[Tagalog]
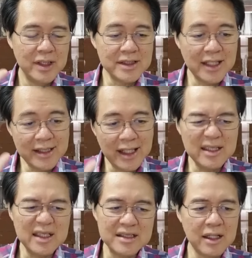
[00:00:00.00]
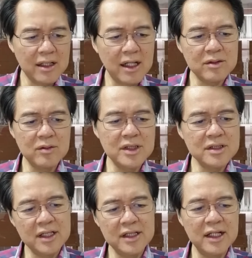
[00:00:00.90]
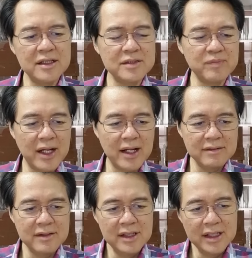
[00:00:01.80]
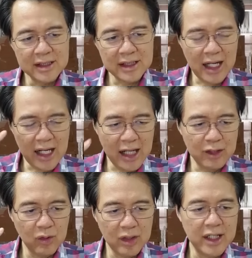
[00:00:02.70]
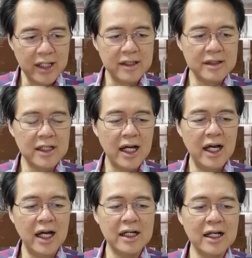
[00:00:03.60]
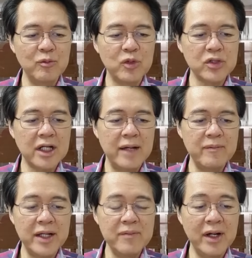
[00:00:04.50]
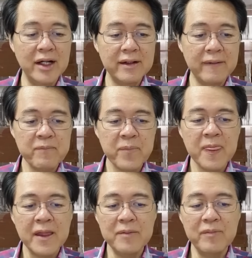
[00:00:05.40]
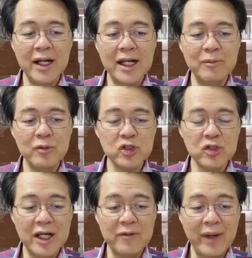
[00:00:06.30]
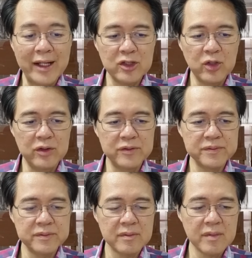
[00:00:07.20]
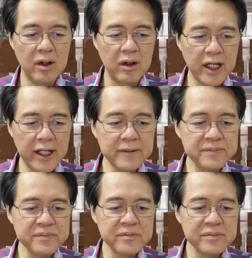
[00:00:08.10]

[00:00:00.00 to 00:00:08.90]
Sedate is actually sedate is parang nakaano ka eh, nakagamot ka. May ibang ibang gamot 'yun ang epekto. Okay?